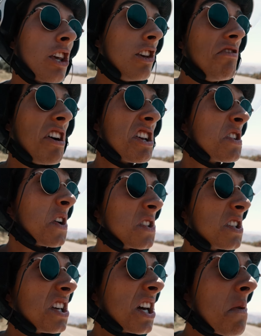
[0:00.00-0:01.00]
qui va
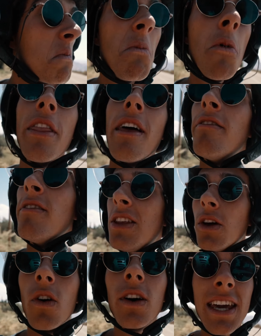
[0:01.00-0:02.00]
sortir à mon avis
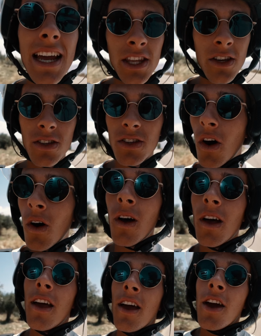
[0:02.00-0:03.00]
dans quelques temps.
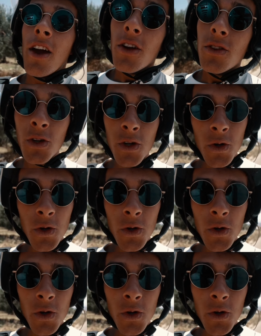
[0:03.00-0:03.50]
Du